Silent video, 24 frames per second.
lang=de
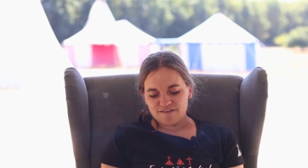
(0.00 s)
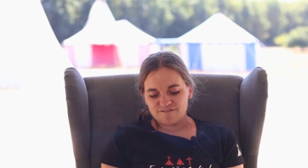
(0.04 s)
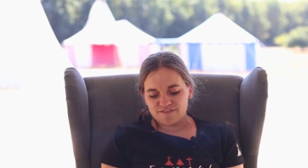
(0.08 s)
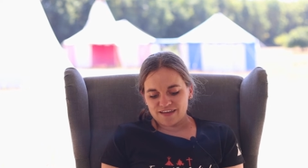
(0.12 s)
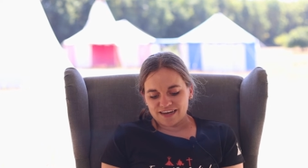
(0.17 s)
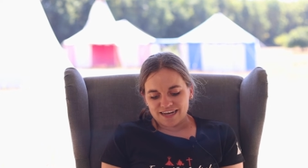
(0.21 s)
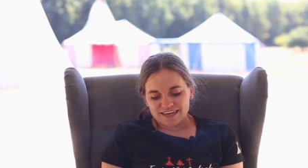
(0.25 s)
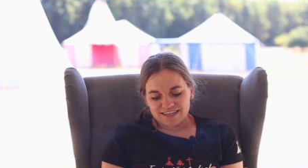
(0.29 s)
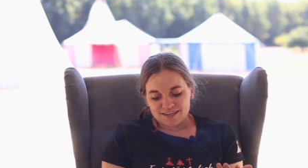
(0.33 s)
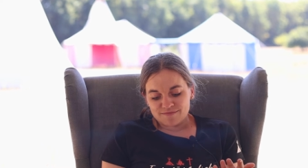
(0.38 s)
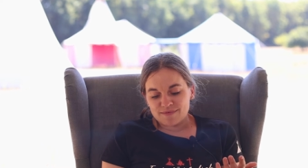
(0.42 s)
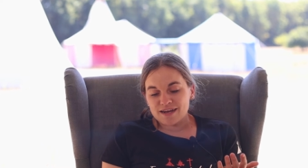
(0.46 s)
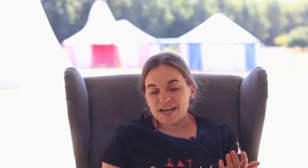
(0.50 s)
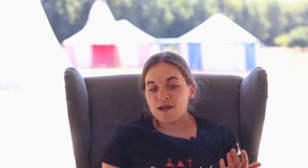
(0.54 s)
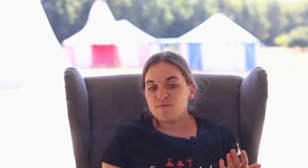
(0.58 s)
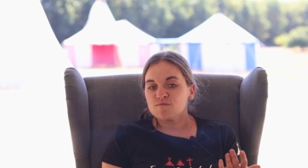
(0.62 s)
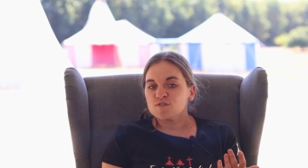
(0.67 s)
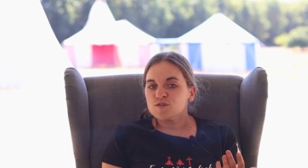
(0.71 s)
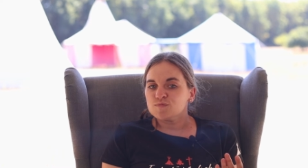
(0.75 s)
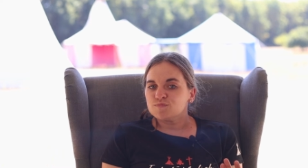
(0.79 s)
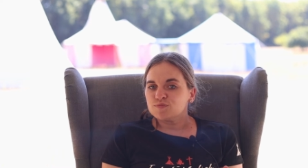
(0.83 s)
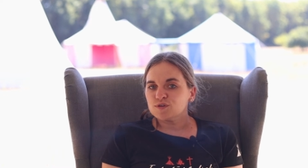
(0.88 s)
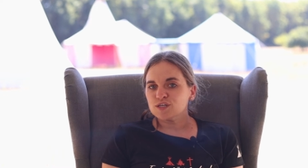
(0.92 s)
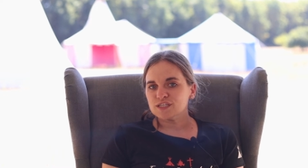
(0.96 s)
Wenn jemand
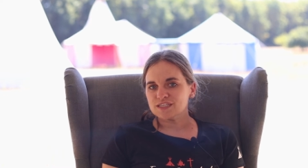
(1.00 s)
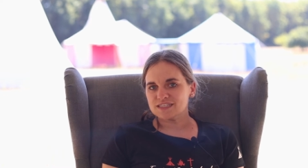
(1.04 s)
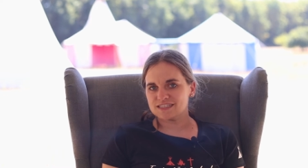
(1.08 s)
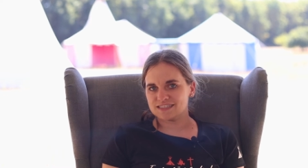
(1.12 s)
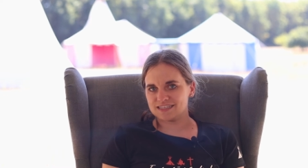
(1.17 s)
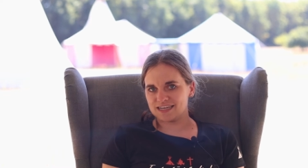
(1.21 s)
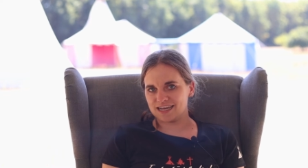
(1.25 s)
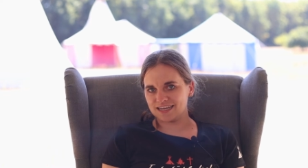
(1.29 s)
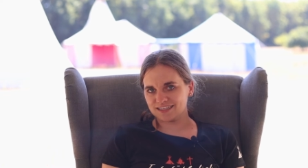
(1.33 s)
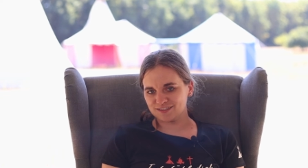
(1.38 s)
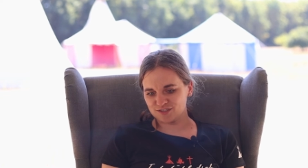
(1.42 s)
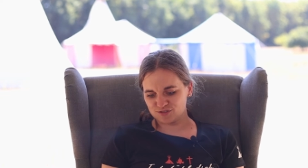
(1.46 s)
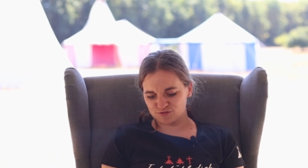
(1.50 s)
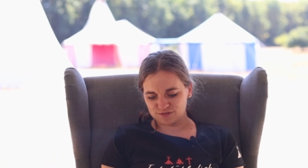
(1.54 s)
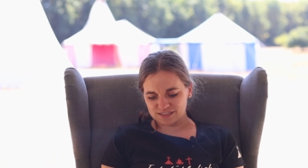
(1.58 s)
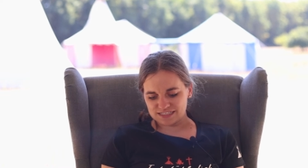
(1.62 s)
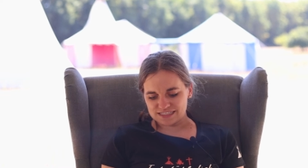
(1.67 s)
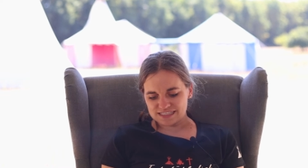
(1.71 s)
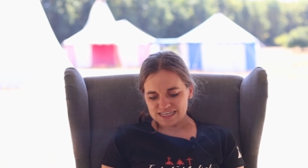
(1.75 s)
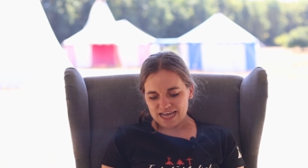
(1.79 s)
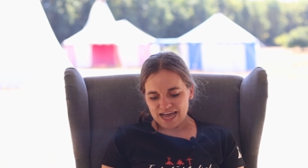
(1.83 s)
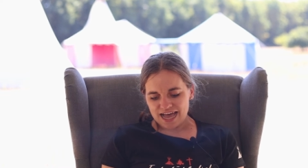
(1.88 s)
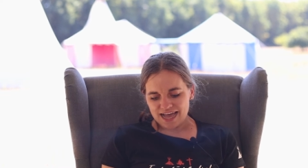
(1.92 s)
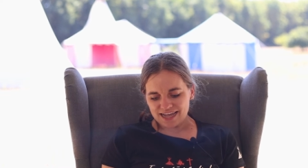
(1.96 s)
am Geburtstag zu
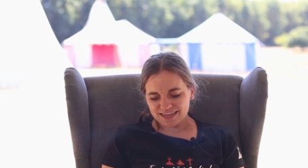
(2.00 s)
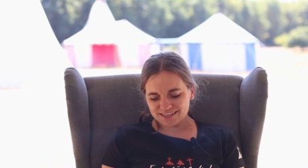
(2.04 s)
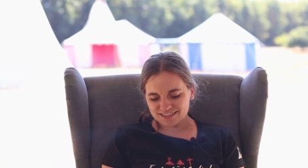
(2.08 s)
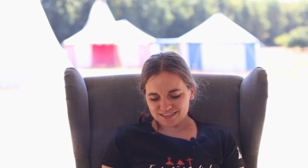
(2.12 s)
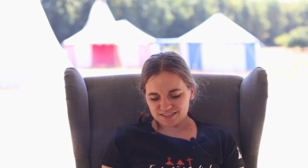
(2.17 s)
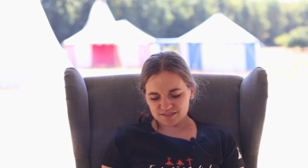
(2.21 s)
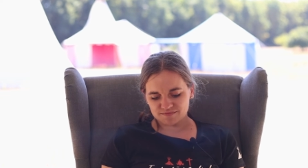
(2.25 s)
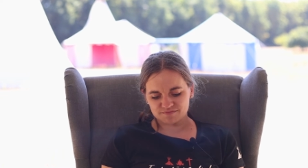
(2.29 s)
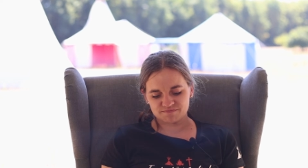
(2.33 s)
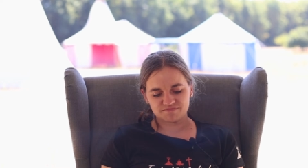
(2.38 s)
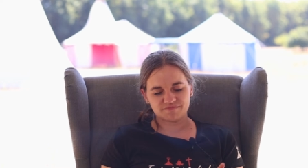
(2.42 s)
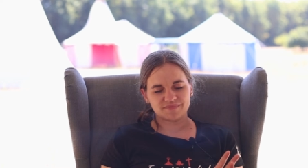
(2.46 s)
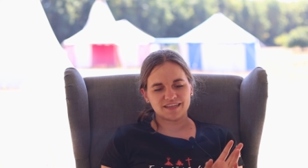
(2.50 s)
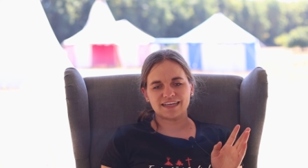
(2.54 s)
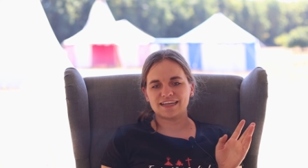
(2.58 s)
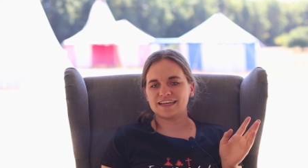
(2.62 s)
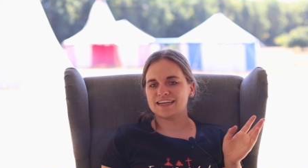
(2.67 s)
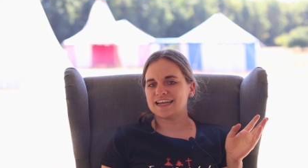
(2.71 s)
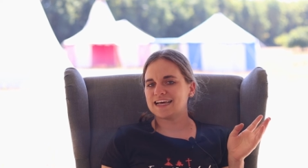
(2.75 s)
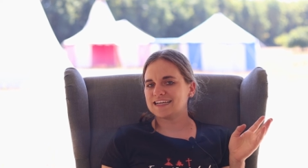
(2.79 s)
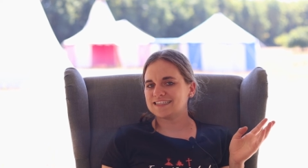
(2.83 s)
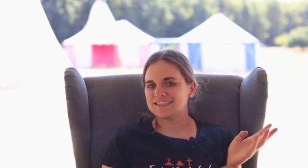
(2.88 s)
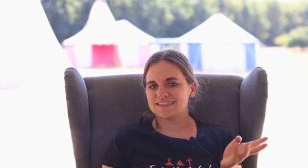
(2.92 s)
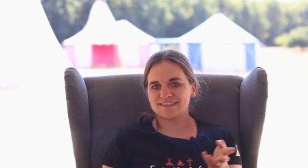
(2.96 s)
dir sagt,
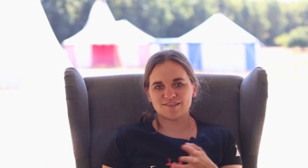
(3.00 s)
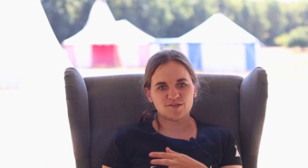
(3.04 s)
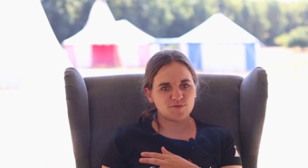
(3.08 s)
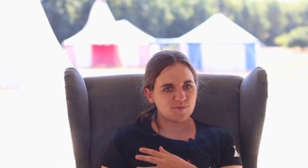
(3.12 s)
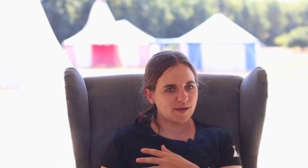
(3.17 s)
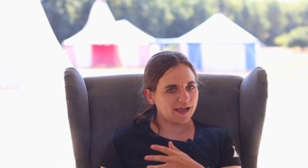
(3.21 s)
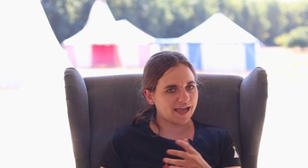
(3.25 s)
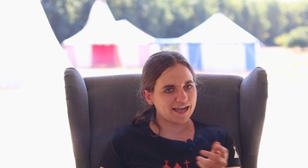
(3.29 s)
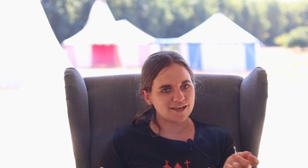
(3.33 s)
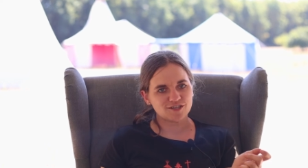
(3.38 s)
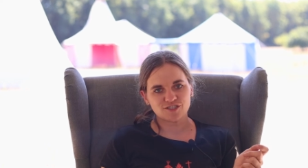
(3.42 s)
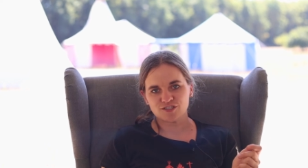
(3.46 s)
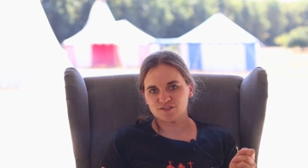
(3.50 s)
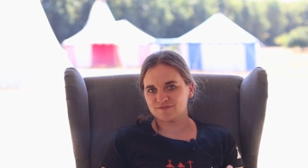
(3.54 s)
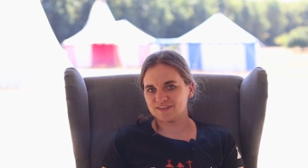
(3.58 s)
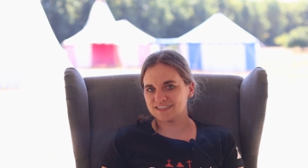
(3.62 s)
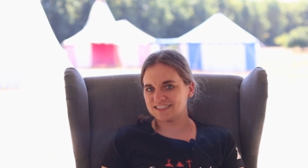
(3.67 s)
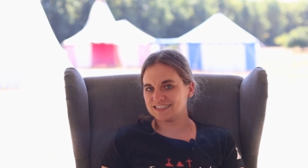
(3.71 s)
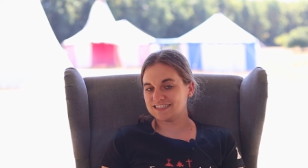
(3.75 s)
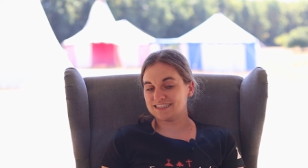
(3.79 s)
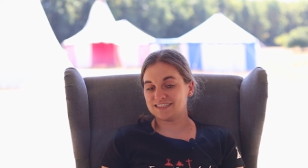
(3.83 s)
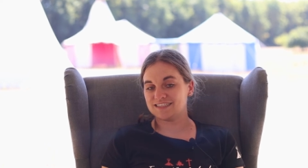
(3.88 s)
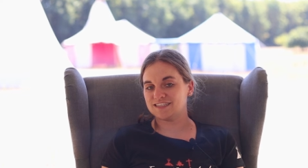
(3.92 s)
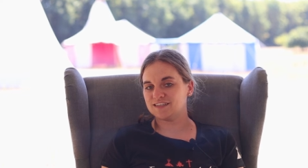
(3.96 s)
lass dich überraschen,
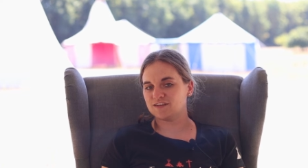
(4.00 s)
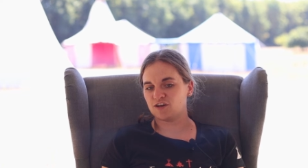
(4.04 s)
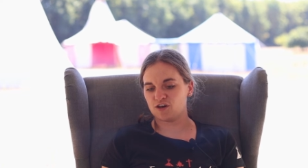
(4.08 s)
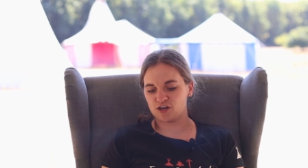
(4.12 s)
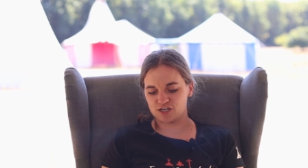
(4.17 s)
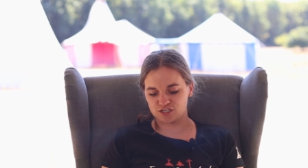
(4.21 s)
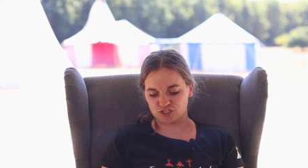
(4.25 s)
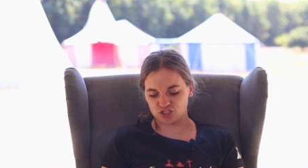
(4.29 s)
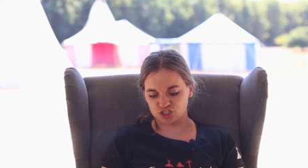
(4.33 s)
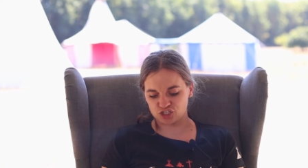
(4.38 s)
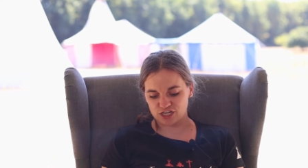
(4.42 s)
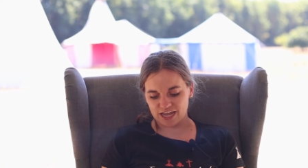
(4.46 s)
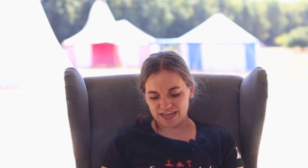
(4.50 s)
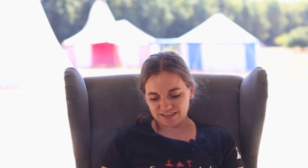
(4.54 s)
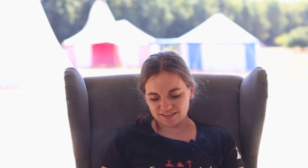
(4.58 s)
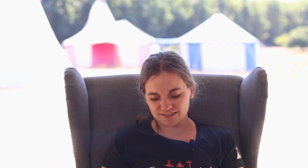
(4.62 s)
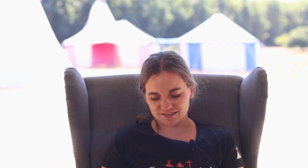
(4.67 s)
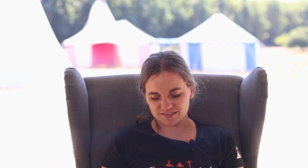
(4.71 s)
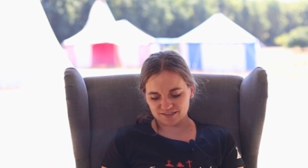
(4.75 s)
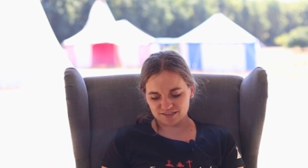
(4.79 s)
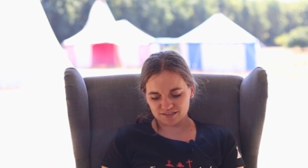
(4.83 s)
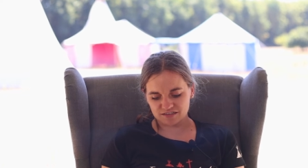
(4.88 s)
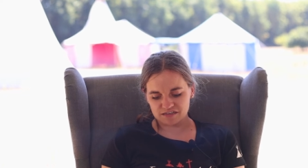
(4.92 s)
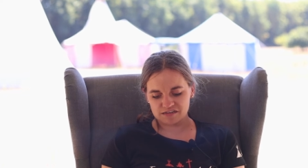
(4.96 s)
was ich dir heute
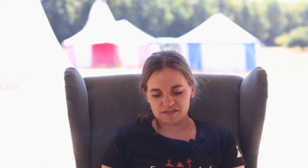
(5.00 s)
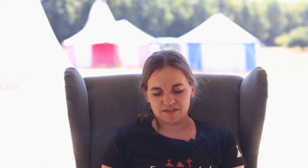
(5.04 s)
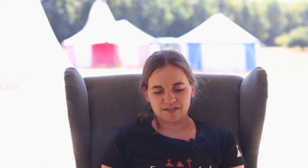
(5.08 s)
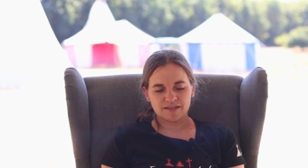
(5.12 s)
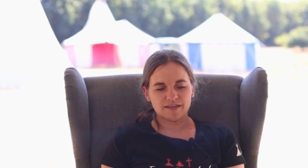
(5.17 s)
schenke,